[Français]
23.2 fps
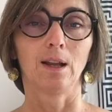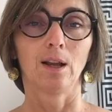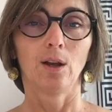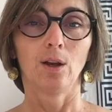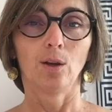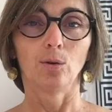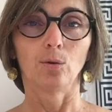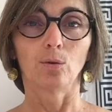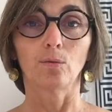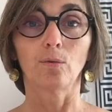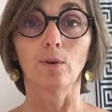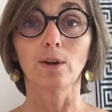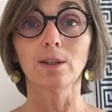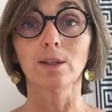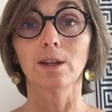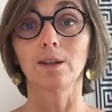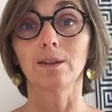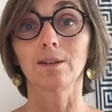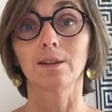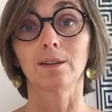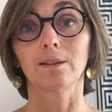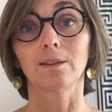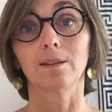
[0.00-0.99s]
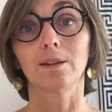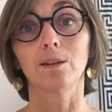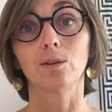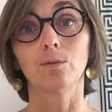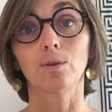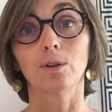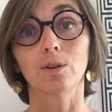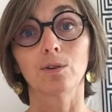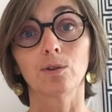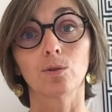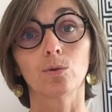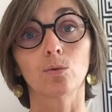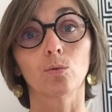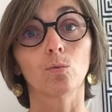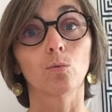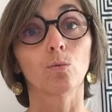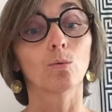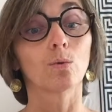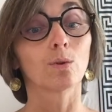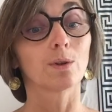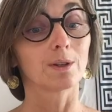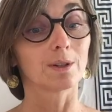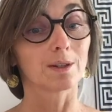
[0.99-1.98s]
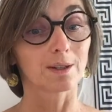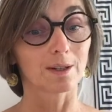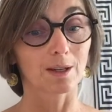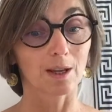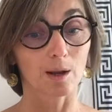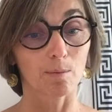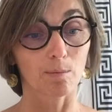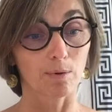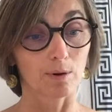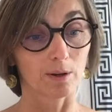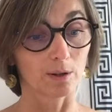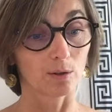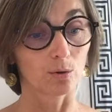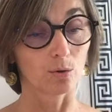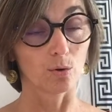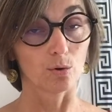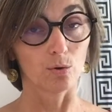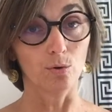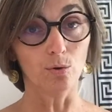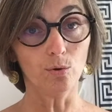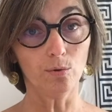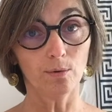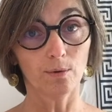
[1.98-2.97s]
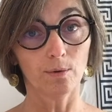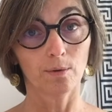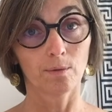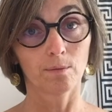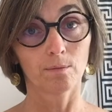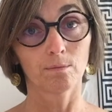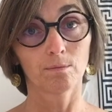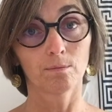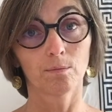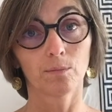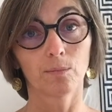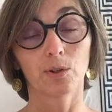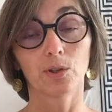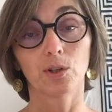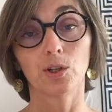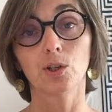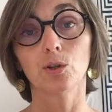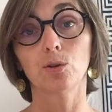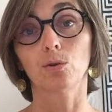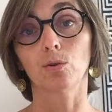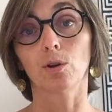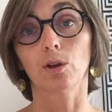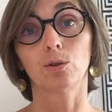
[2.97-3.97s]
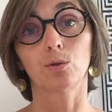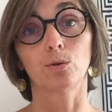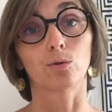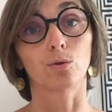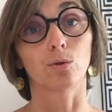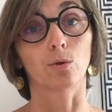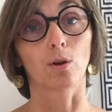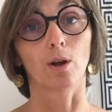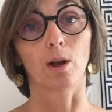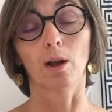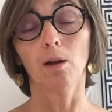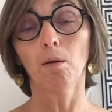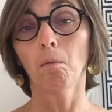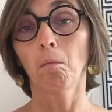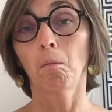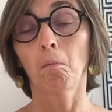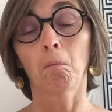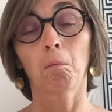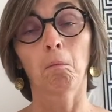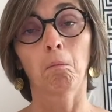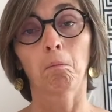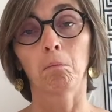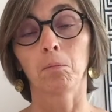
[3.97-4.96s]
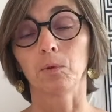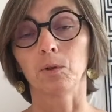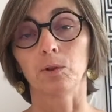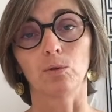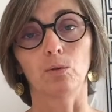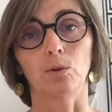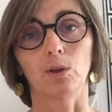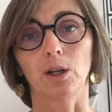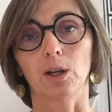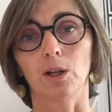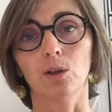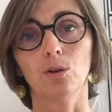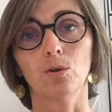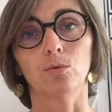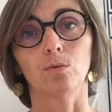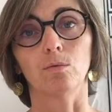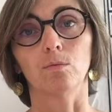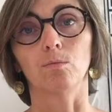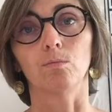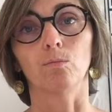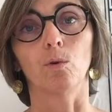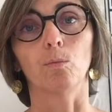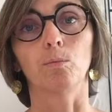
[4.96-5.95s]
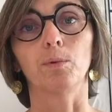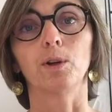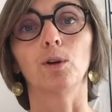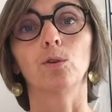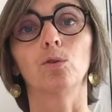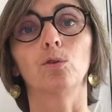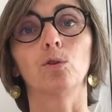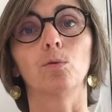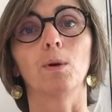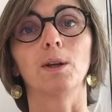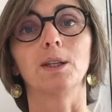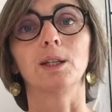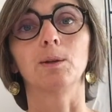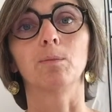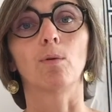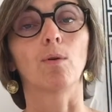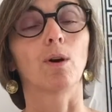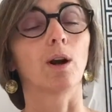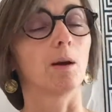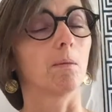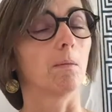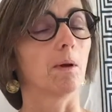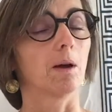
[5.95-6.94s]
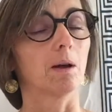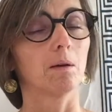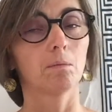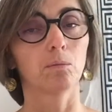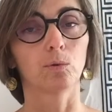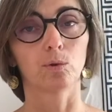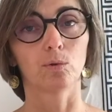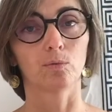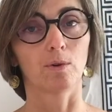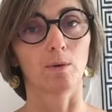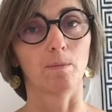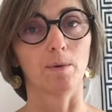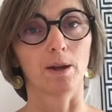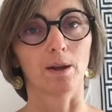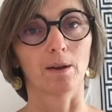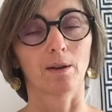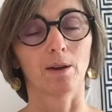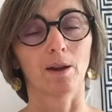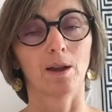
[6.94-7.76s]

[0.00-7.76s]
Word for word: Donc face à une situation simple, connue, si je reste serein, c'est OK, mon pilote automatique prend la main, tout va bien.